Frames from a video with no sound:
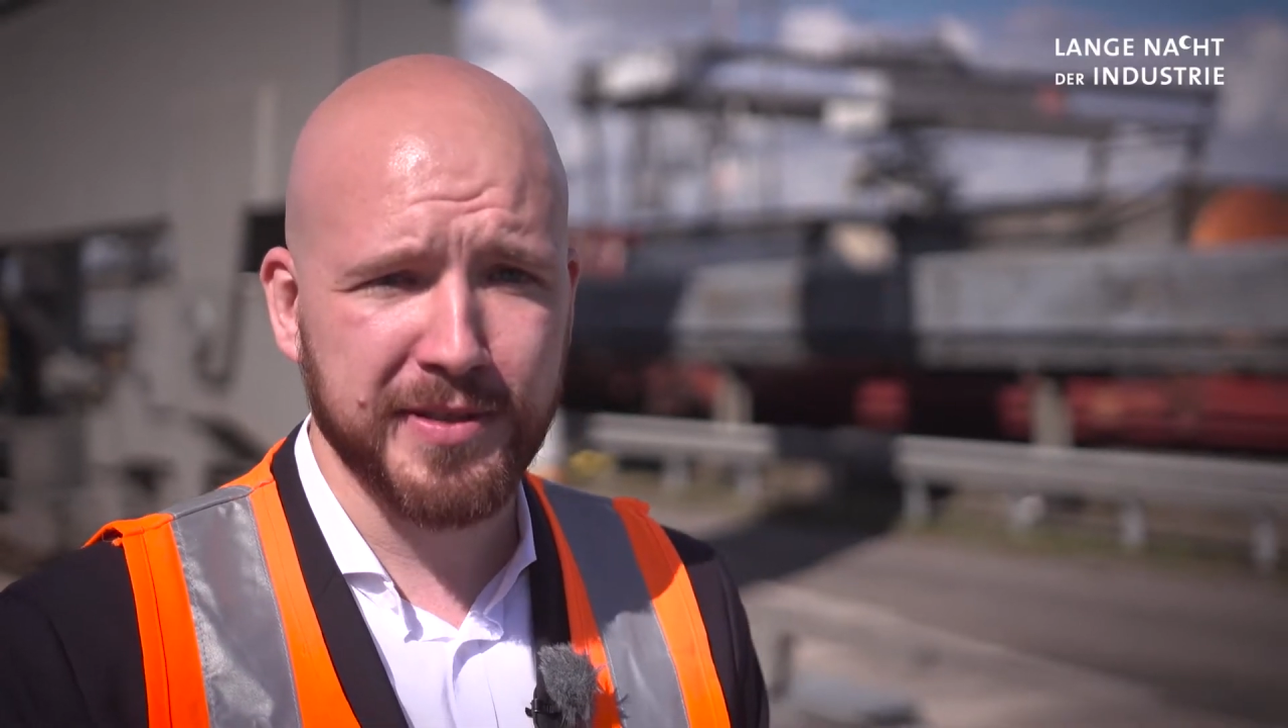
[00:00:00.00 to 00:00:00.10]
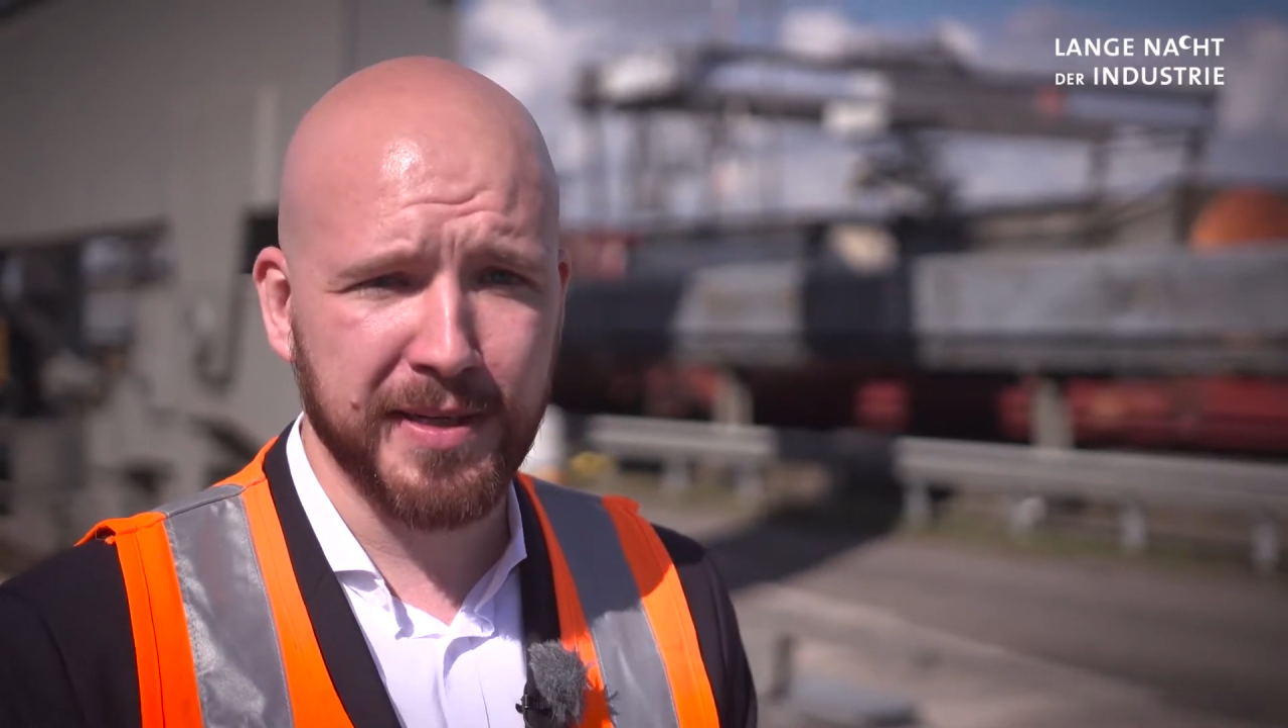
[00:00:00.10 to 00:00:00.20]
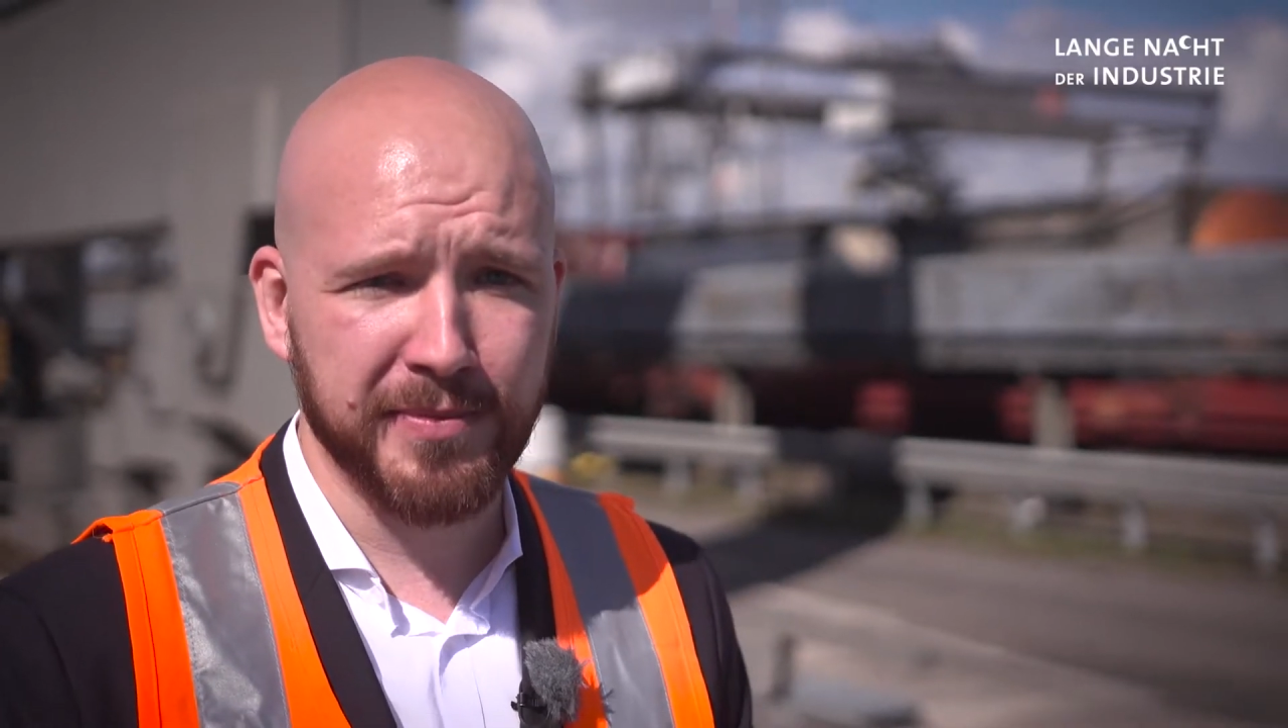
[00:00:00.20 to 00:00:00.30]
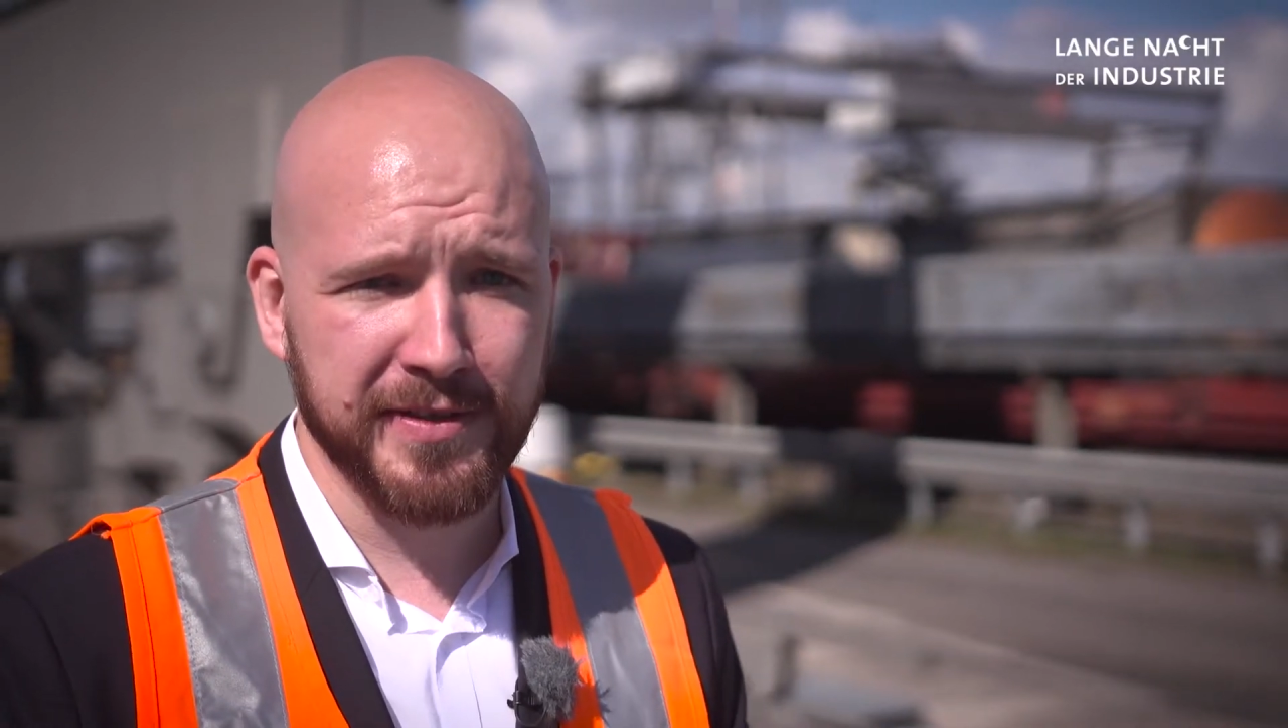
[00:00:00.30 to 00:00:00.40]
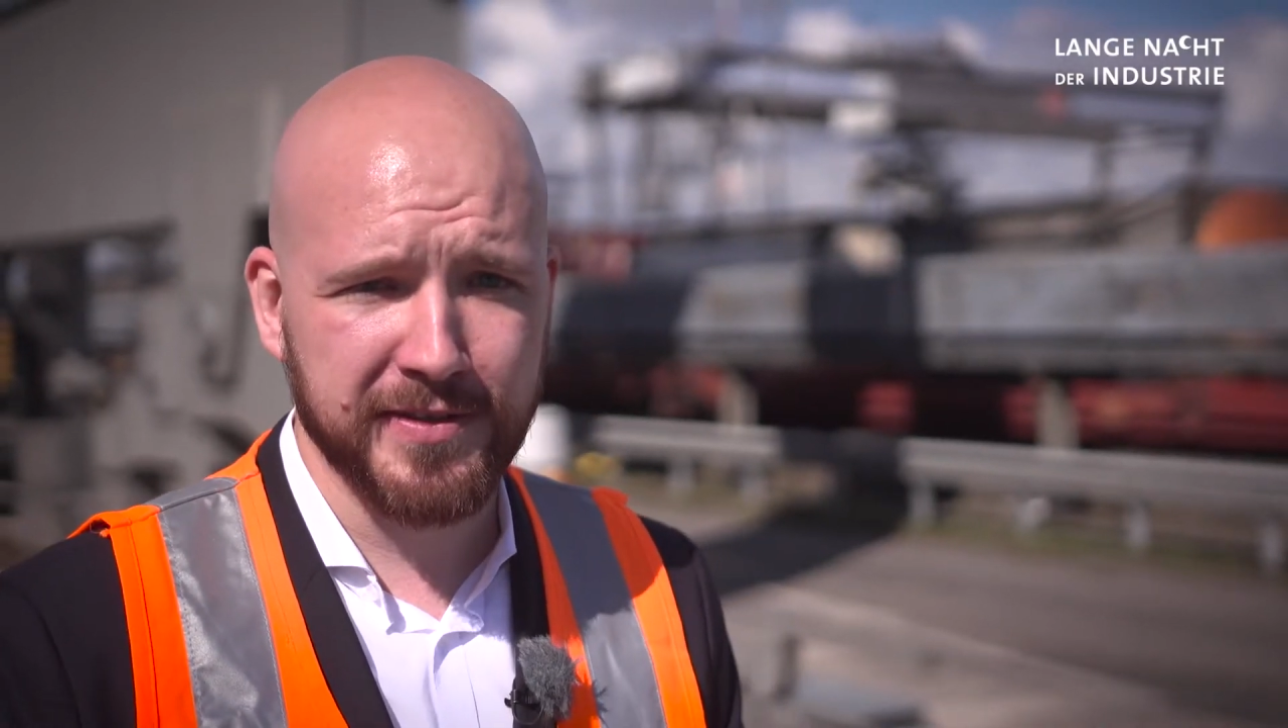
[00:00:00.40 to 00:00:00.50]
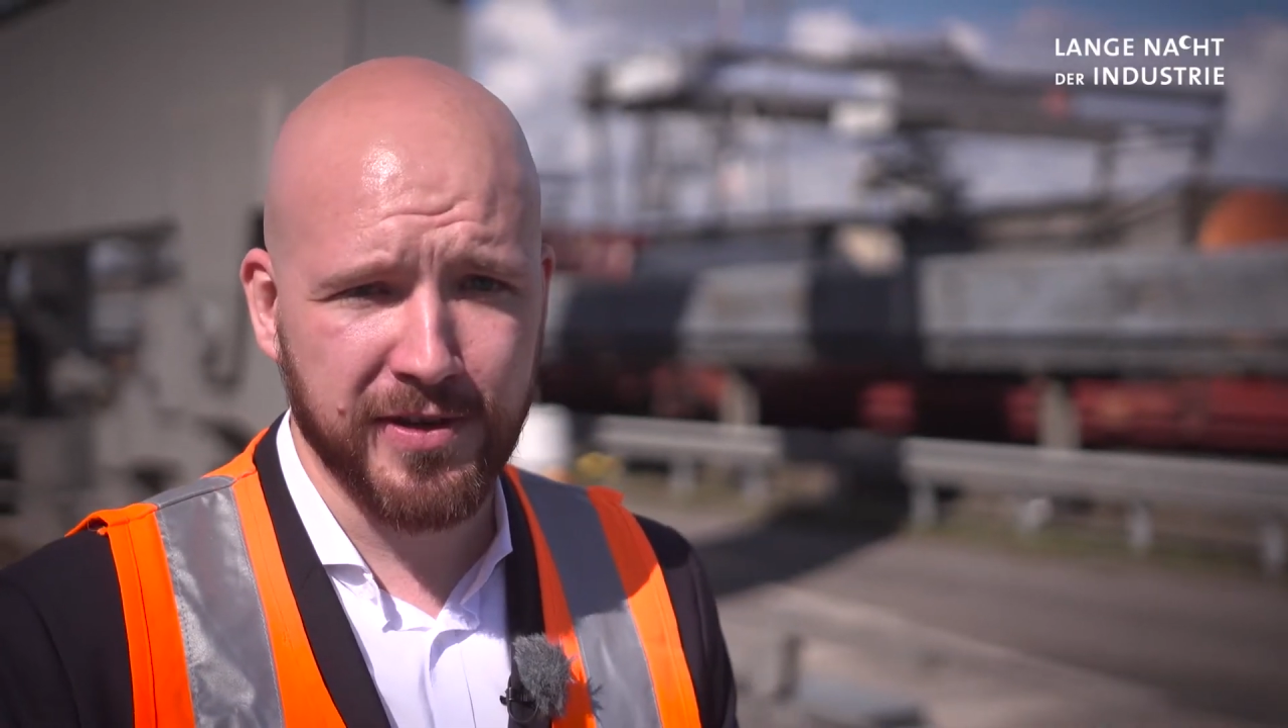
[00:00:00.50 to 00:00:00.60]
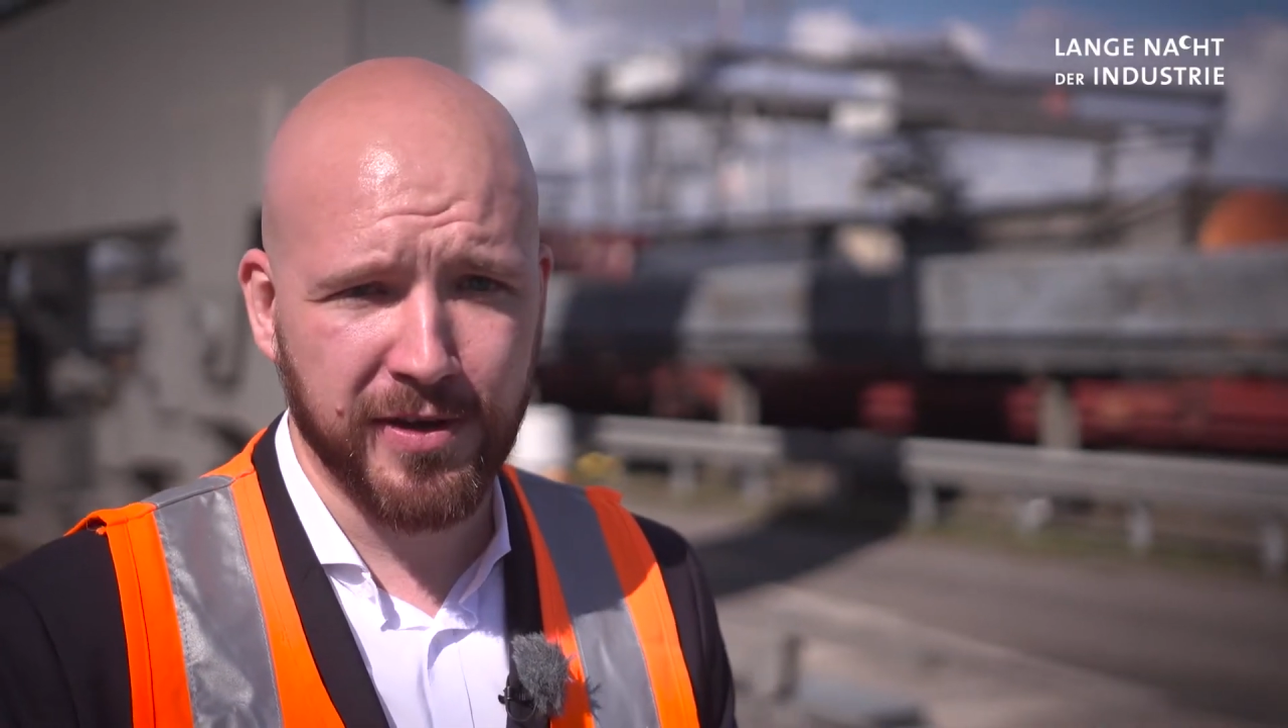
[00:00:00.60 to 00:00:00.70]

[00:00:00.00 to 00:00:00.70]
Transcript: Betrieb dieses